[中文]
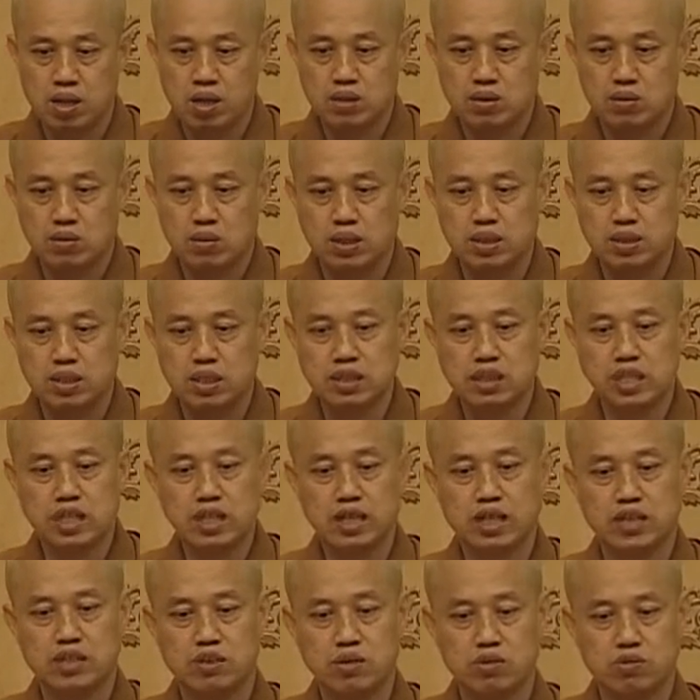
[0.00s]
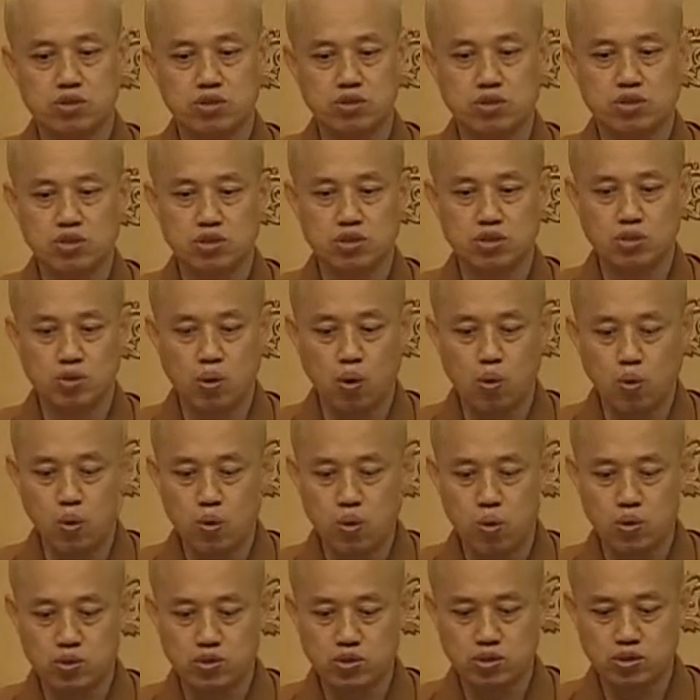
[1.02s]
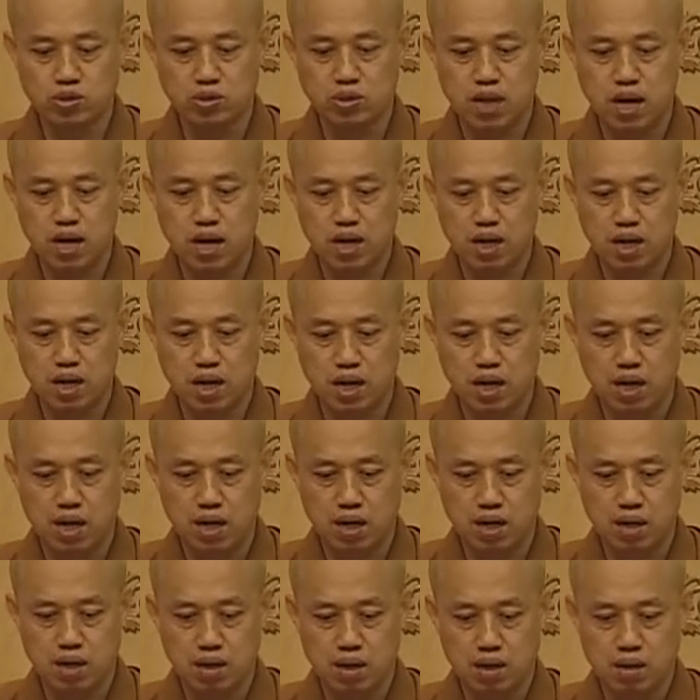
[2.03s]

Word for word: 所以这些呢，都是四种过失啊啊。